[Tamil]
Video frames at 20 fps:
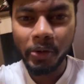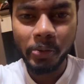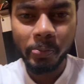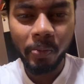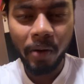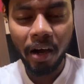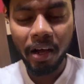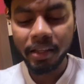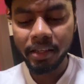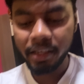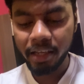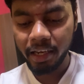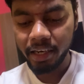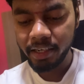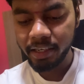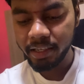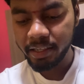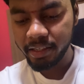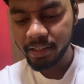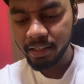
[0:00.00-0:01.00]
ஒரு மாதிரி
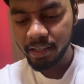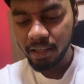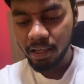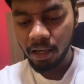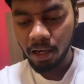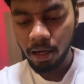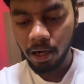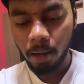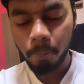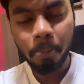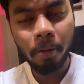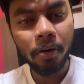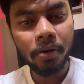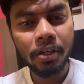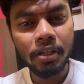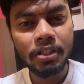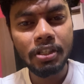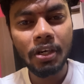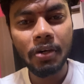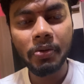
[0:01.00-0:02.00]
ஆகிட்டார் அப்பாவும்
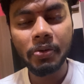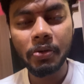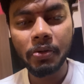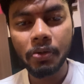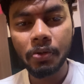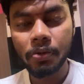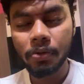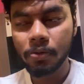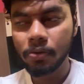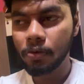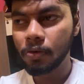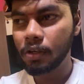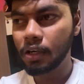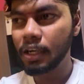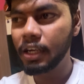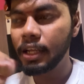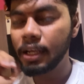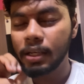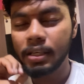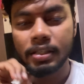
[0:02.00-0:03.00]
கிச்சாவும்
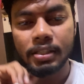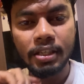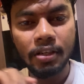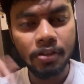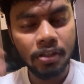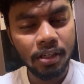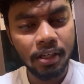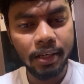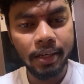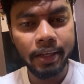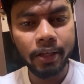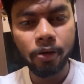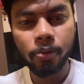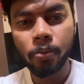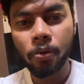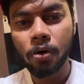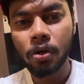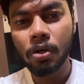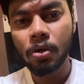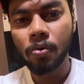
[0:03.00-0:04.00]
அண்ணன் கிச்சா வந்து நீ லீவ்
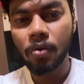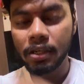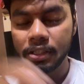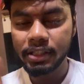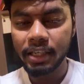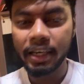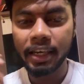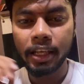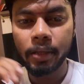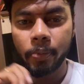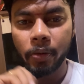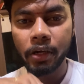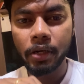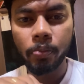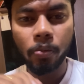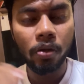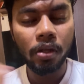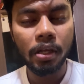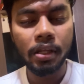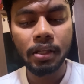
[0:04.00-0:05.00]
போட்டு வா சென்னை போயிட்டு
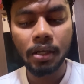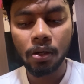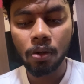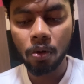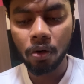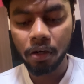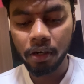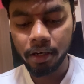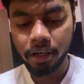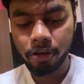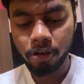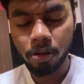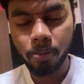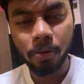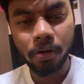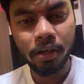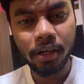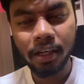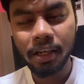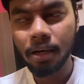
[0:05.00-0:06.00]
முதல்ல அந்த அக்கௌண்ட் ரெக்கவர்
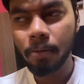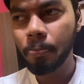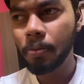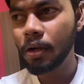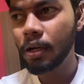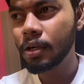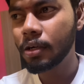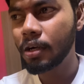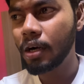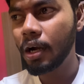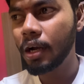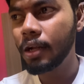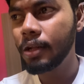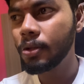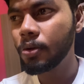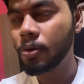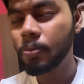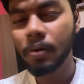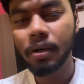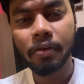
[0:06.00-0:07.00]
பண்ணுன்னு எங்கள் அப்பாலாம்
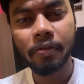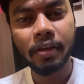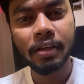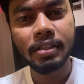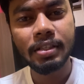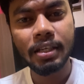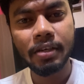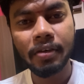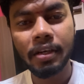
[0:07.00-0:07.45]
காலையிலேருந்து ஒரு மாதிரி வெக்ஸாக